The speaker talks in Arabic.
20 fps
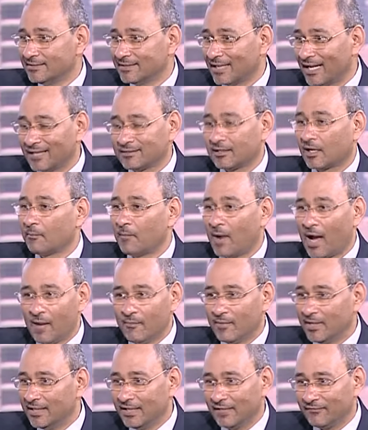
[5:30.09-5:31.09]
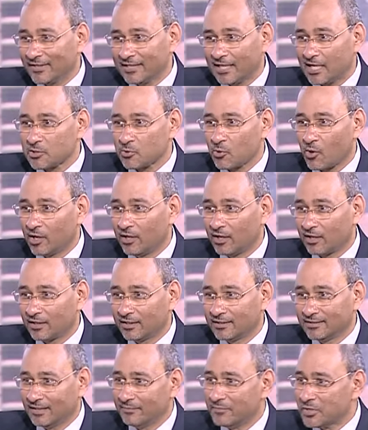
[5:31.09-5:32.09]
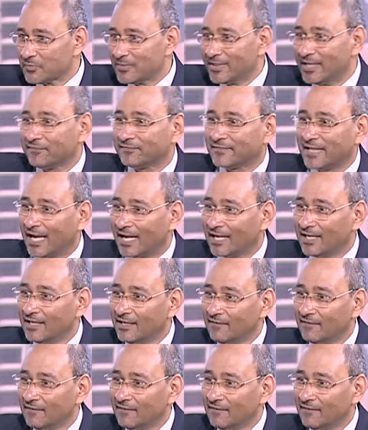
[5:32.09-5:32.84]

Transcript: 3 4 مللي فتحه صغيره جدا مش بنفتح